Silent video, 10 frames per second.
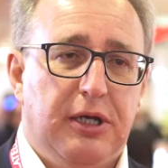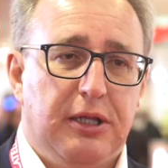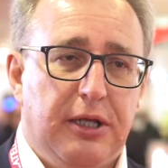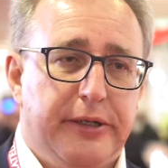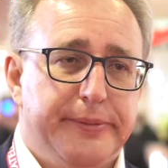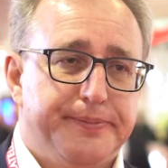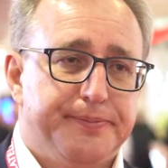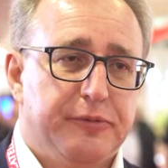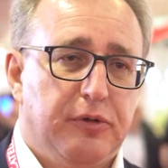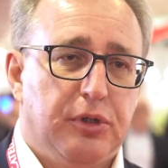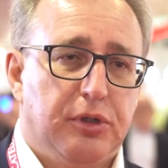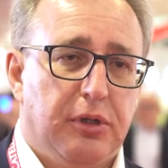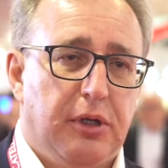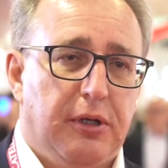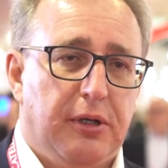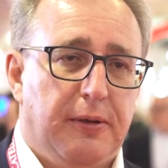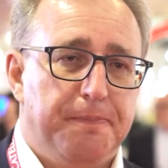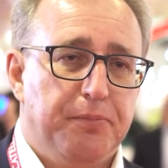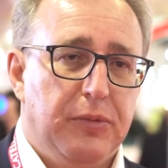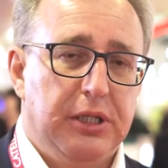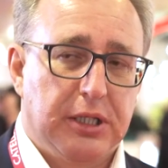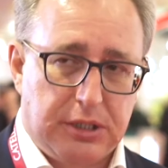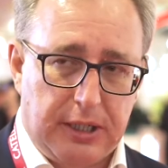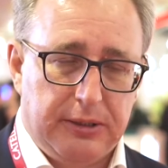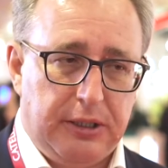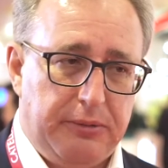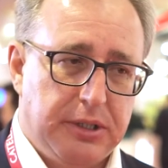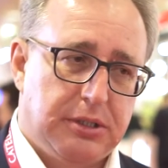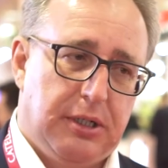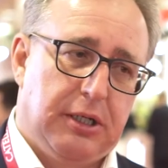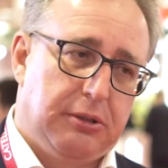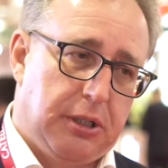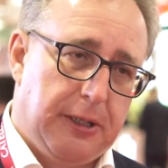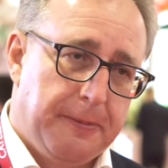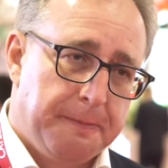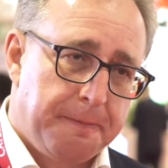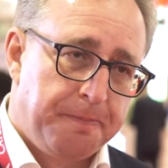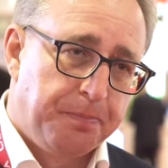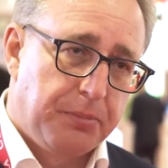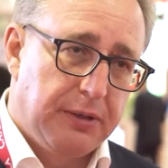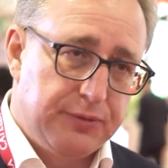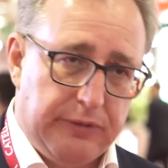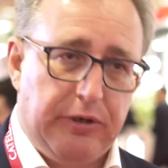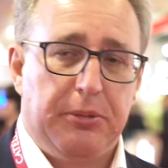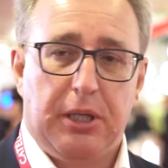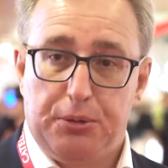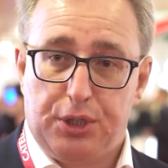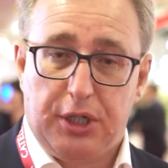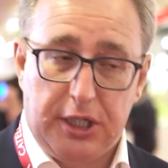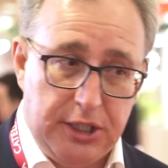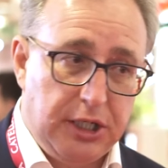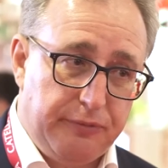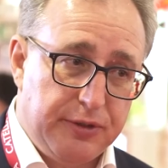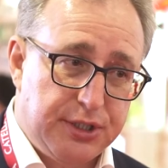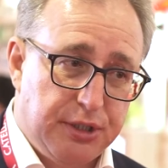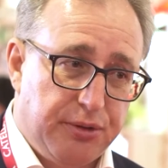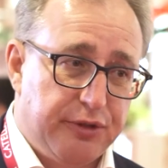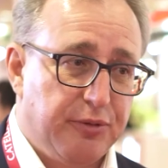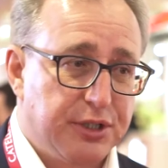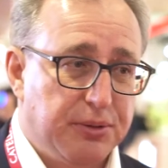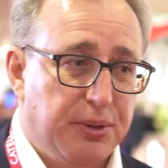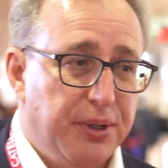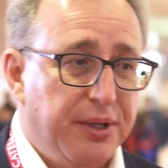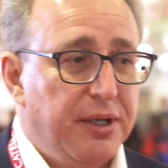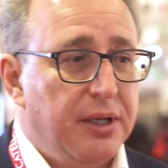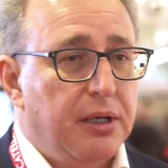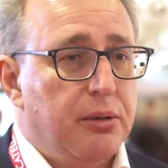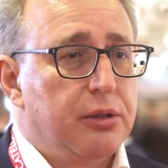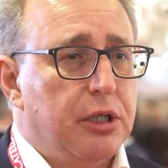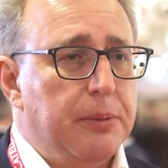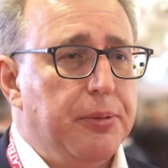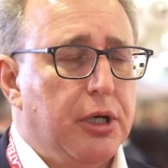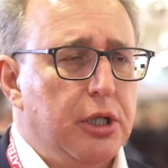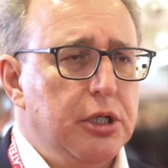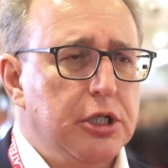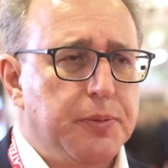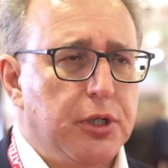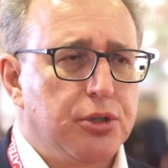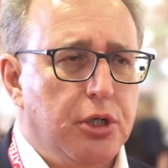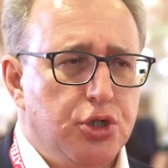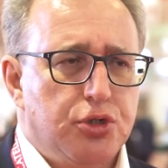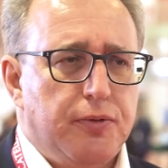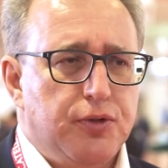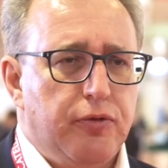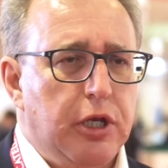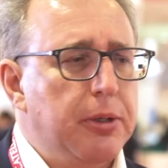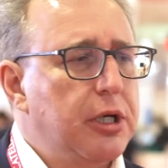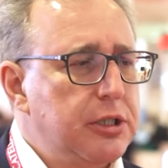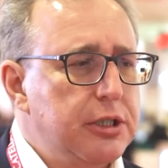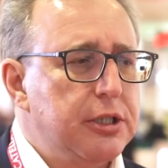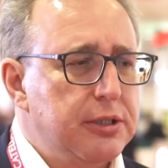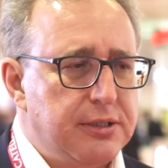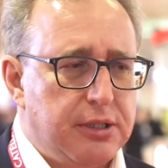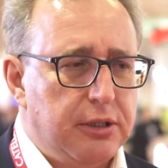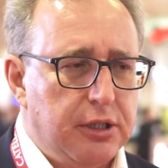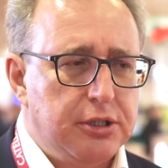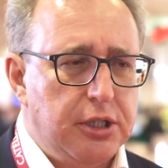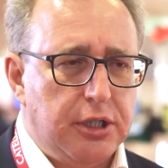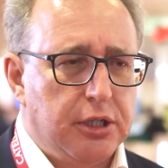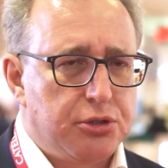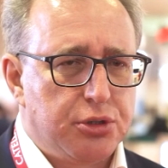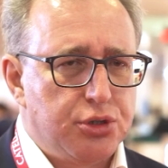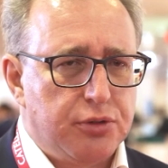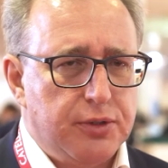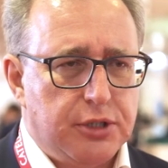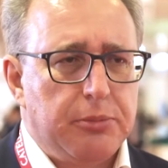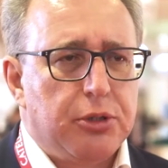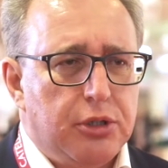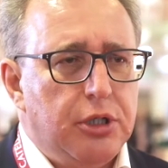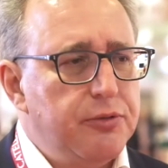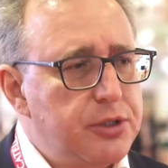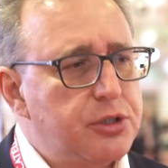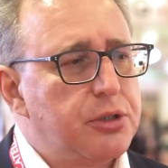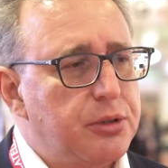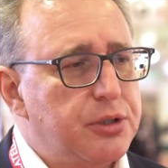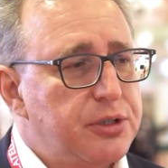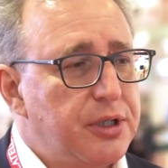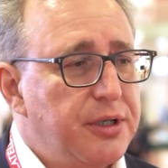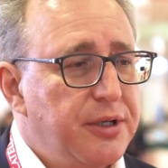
годах вот, э, иностранные инвесторы, которые в те времена очень хотели инвестировать в Москву, вот они приходили и спрашивали, что же вы все время хотите иностранных денег? Что же вы сами не инвестируете?